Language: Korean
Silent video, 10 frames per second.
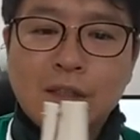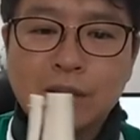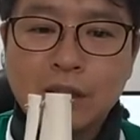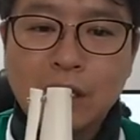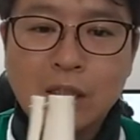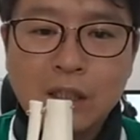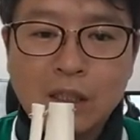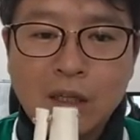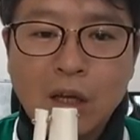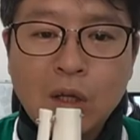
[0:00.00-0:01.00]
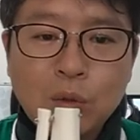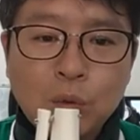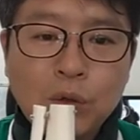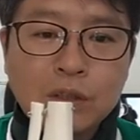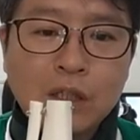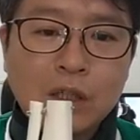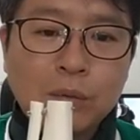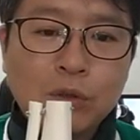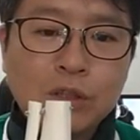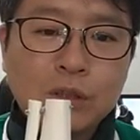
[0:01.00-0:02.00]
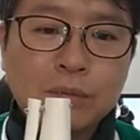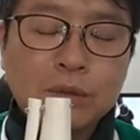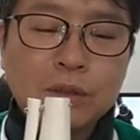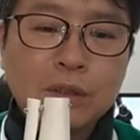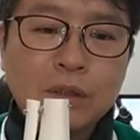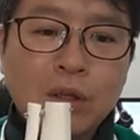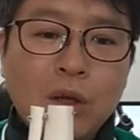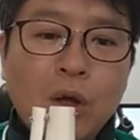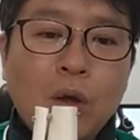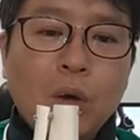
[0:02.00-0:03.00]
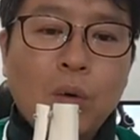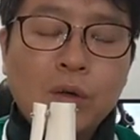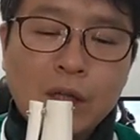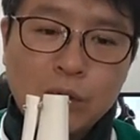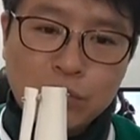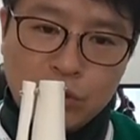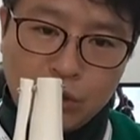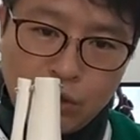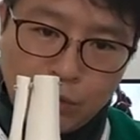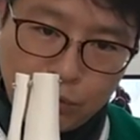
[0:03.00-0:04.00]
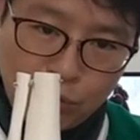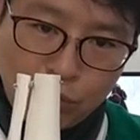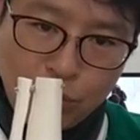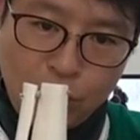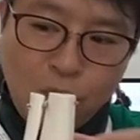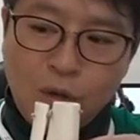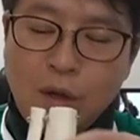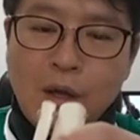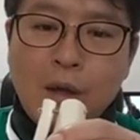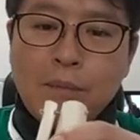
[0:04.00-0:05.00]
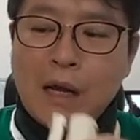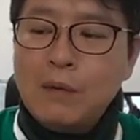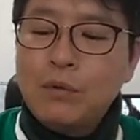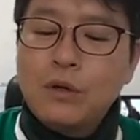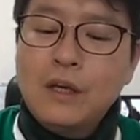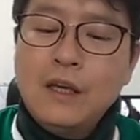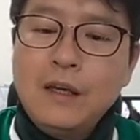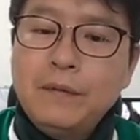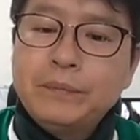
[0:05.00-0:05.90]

그래서 이 동영상을 보시는 분들은 골다공증이 없고 발목이